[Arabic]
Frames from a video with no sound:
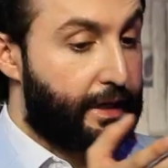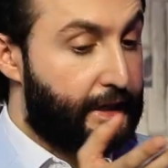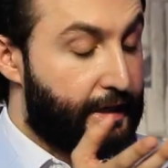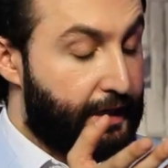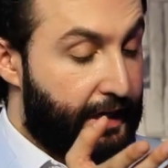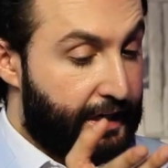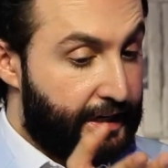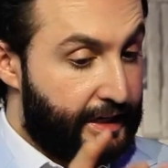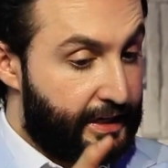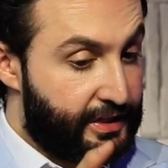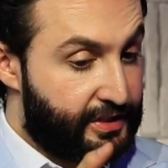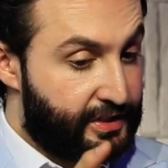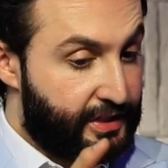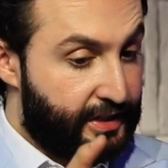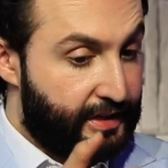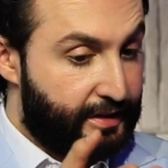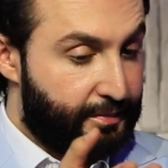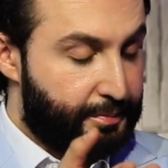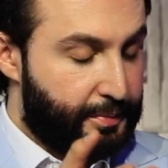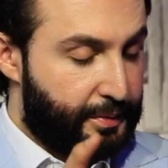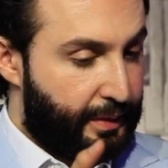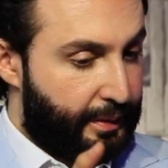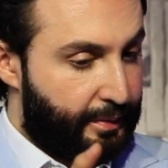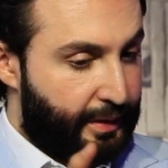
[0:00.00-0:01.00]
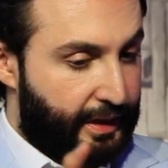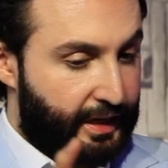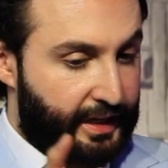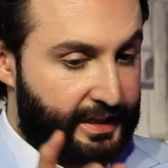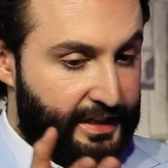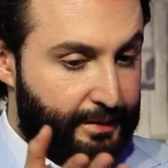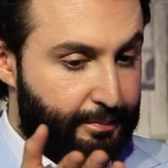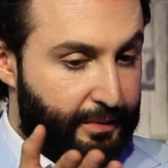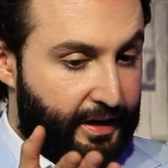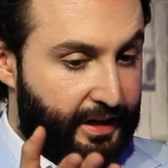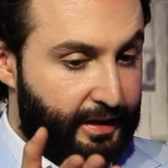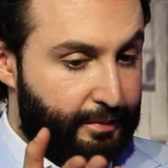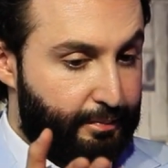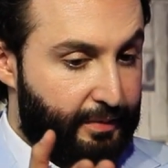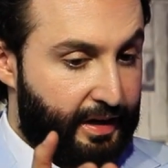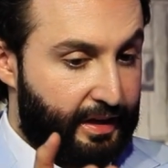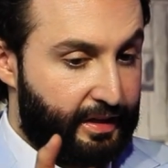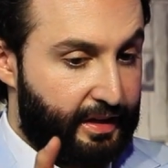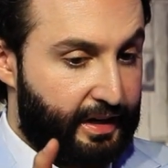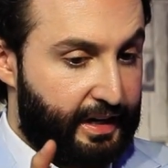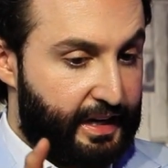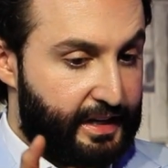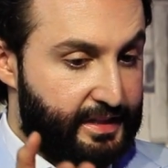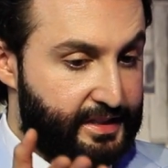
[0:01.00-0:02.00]
يعني هسه معناته
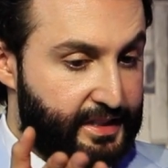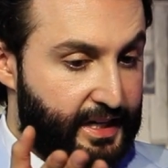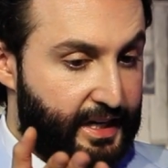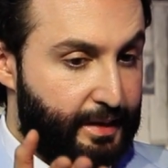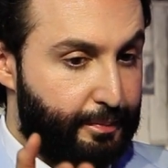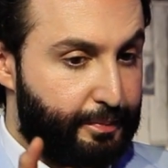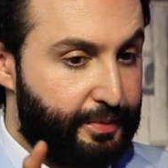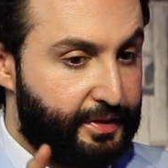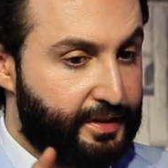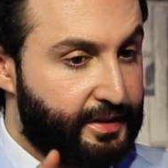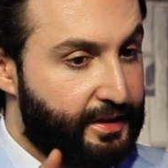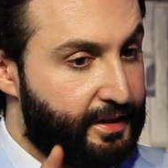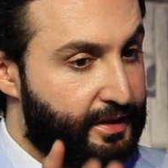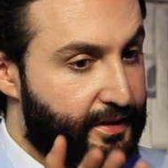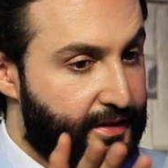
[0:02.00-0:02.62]
بعض الاحزاب هي